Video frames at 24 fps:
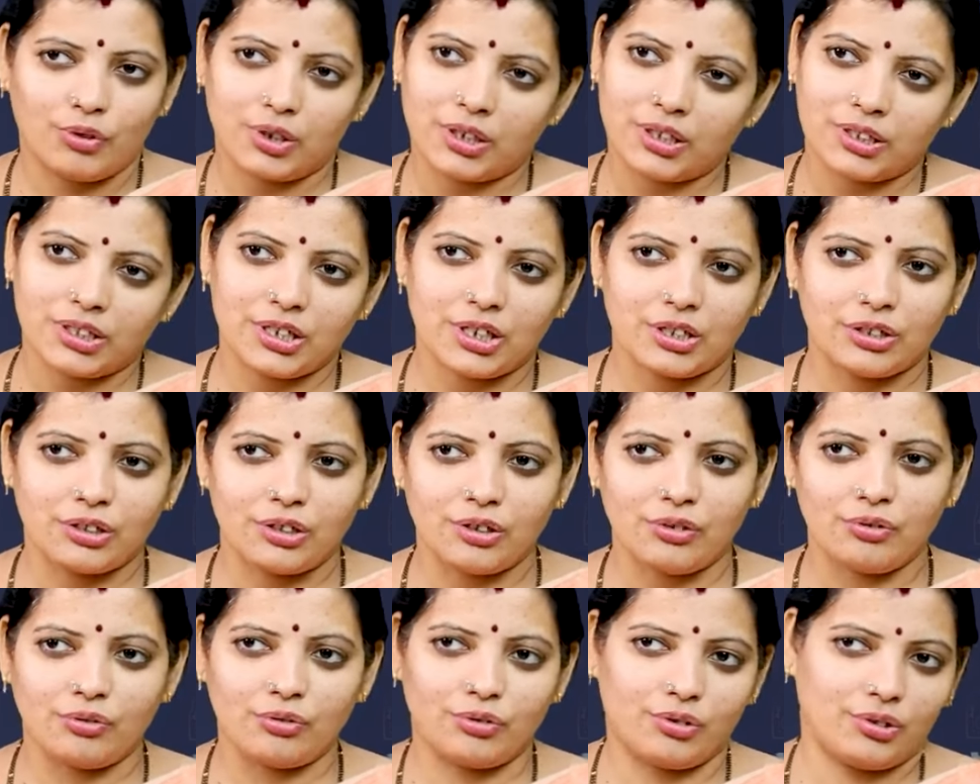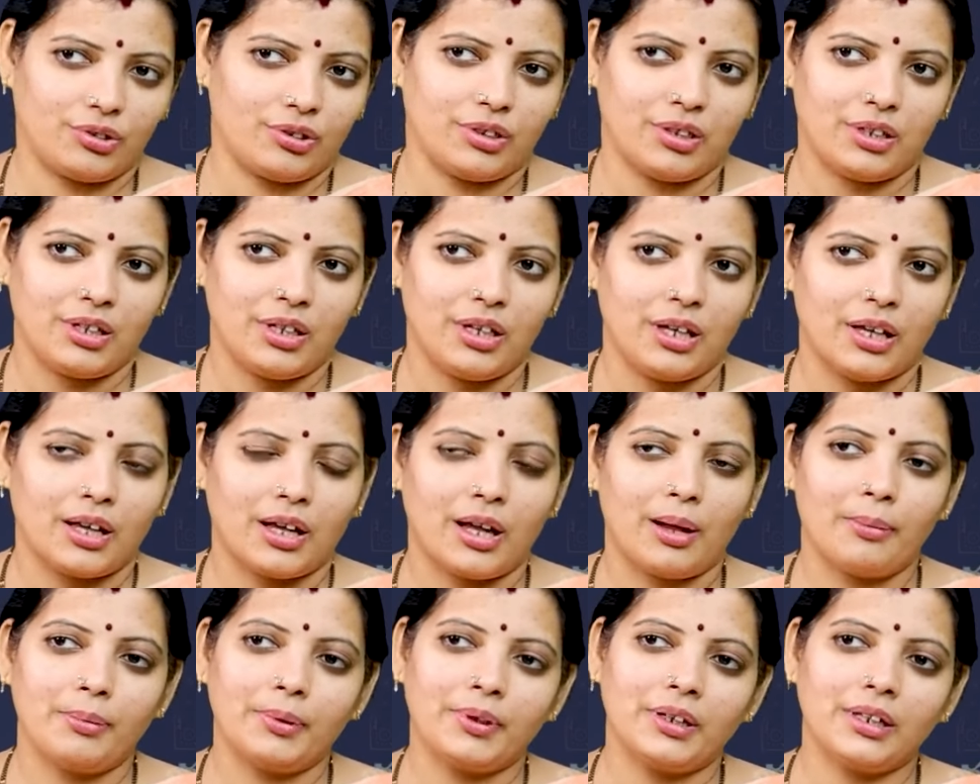ఒక శక్తి ఉంటుంది
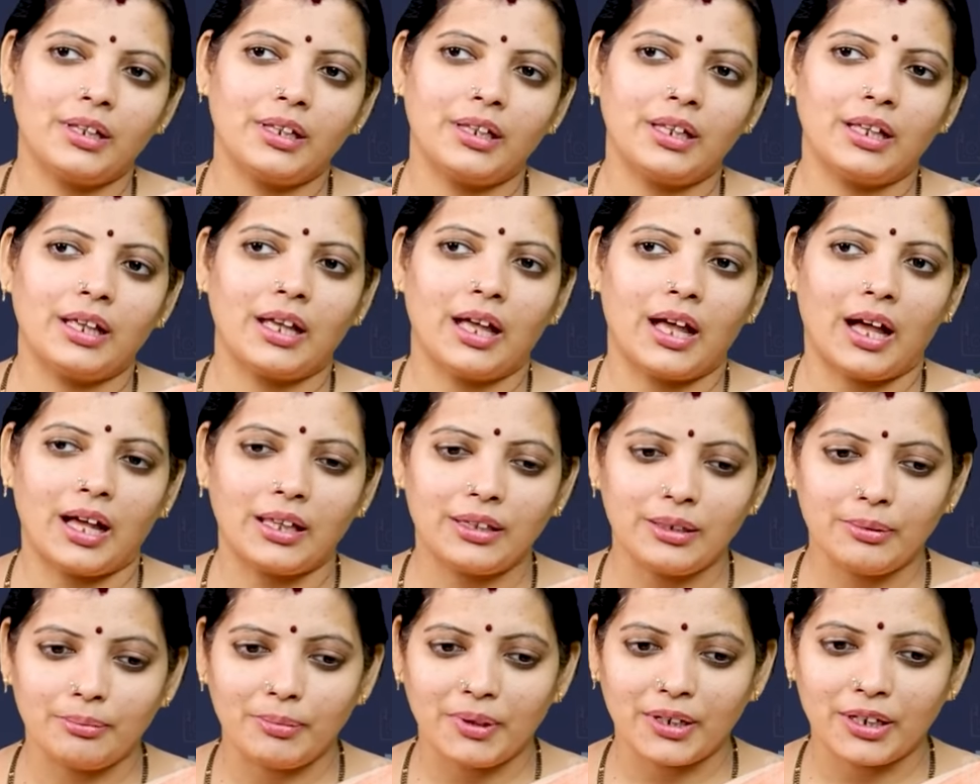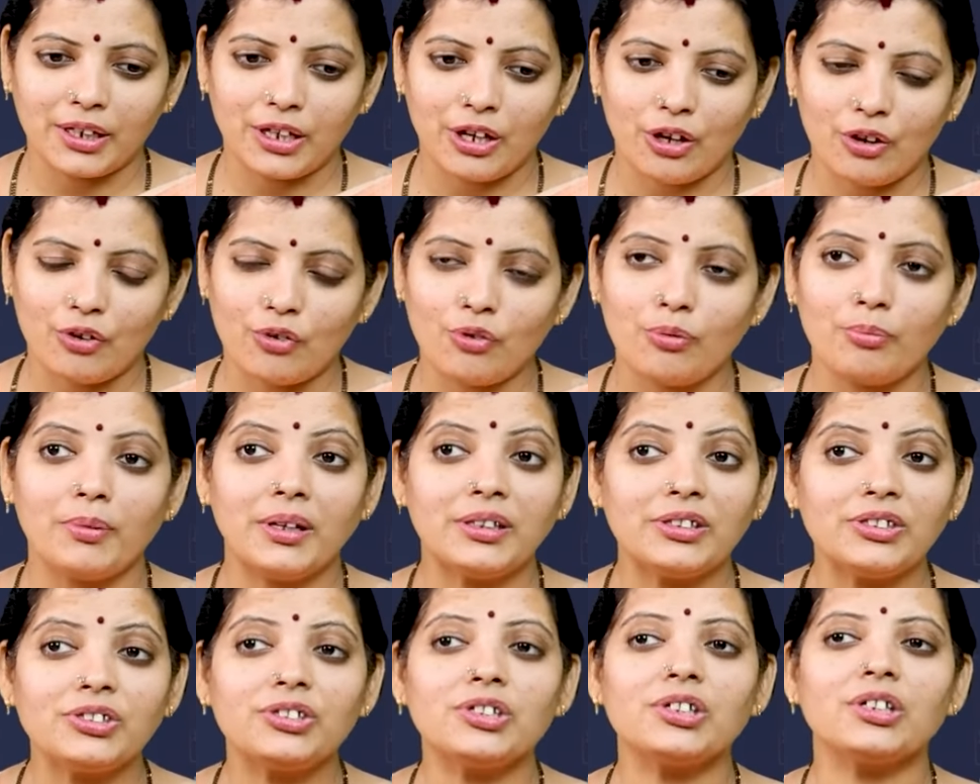కాబట్టి అది మనకి ఎక్కువ
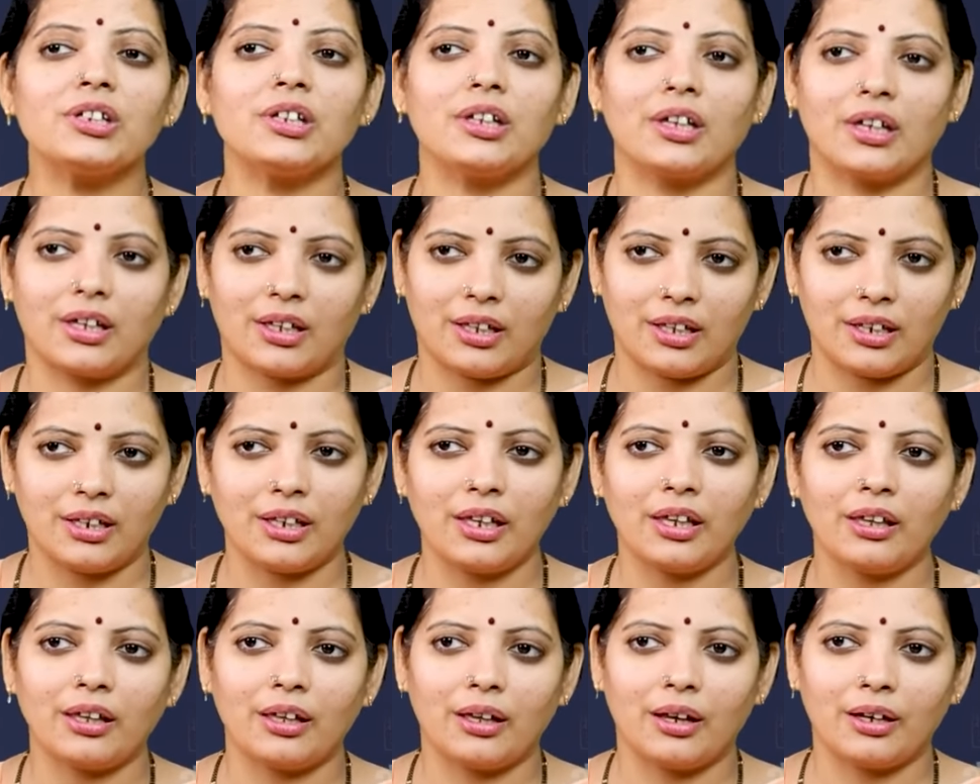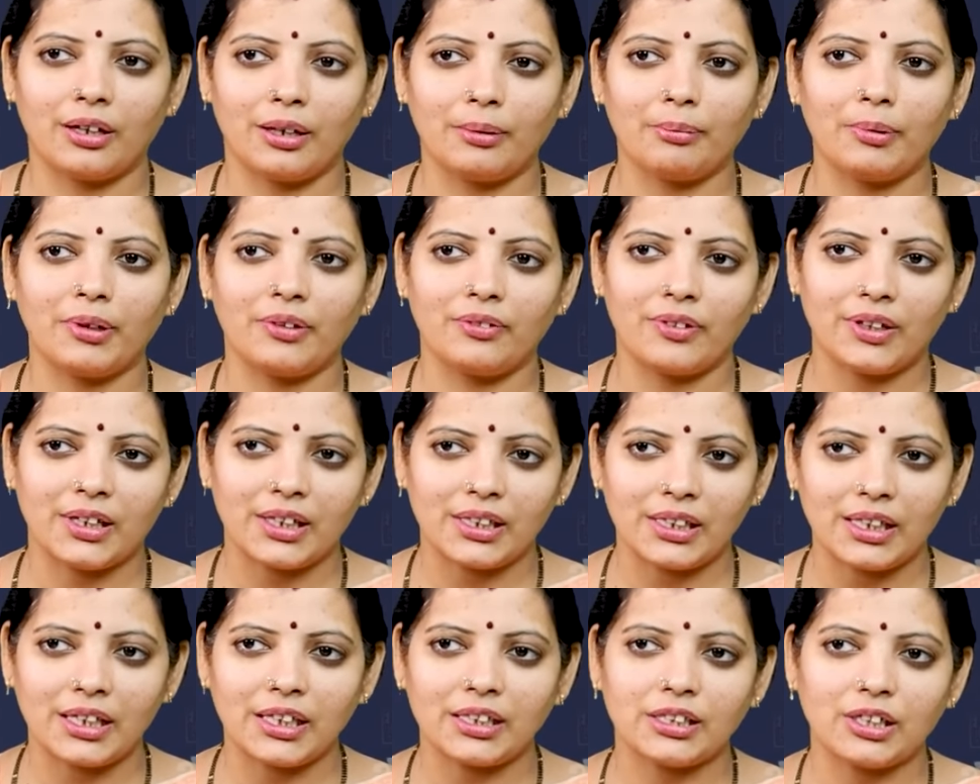మంచిని అంటే మనం
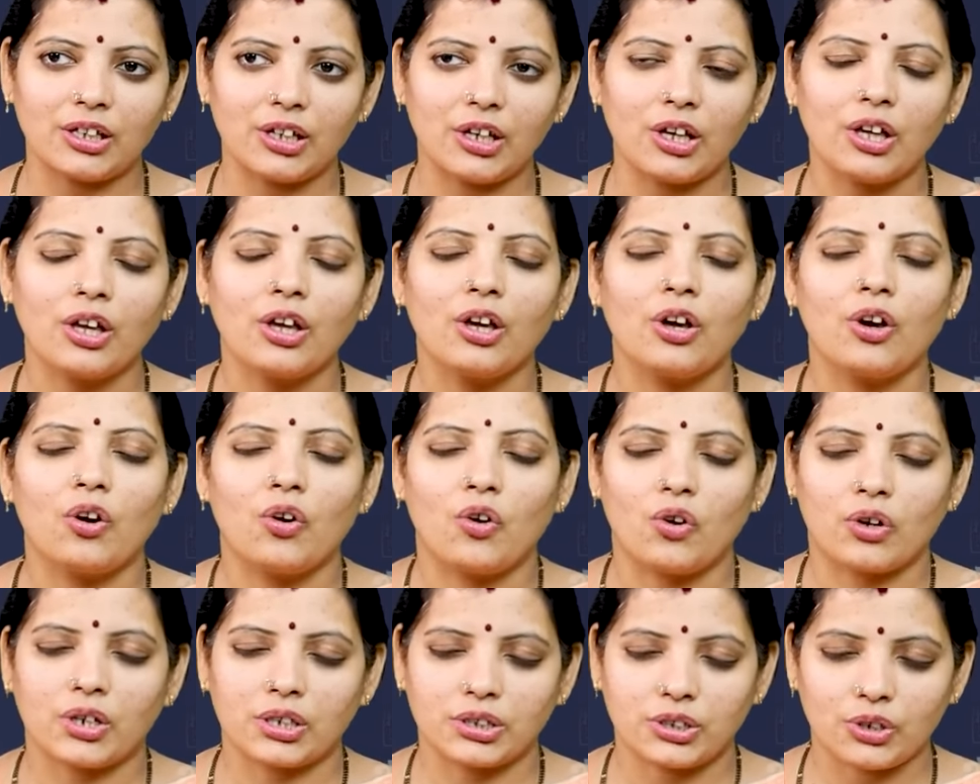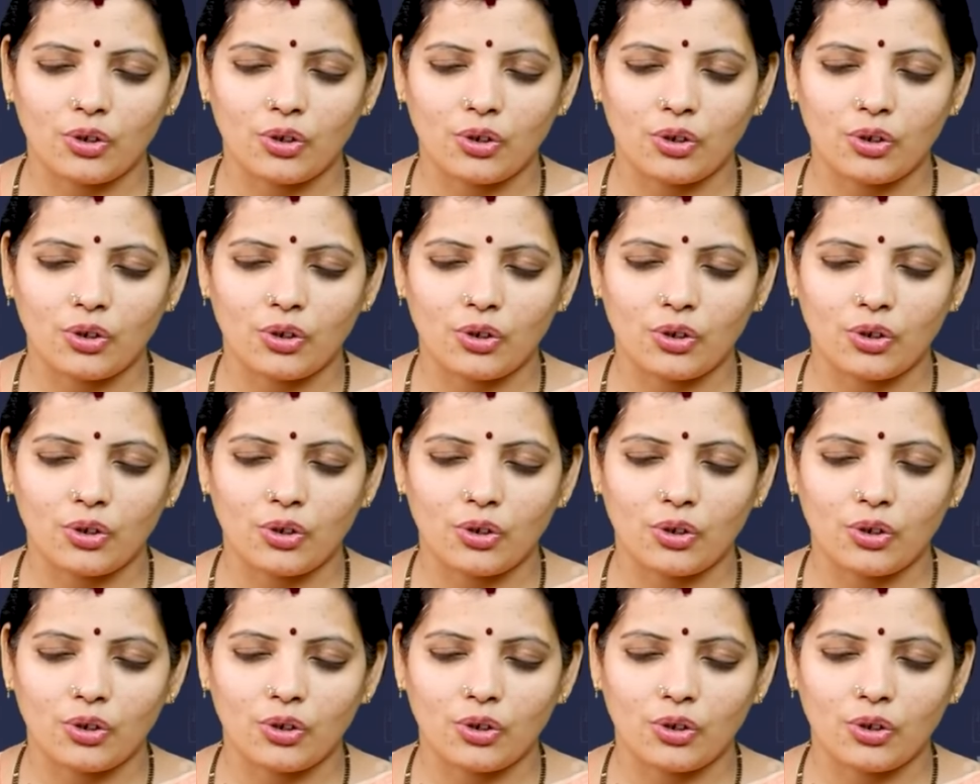ఏదైతే ఒక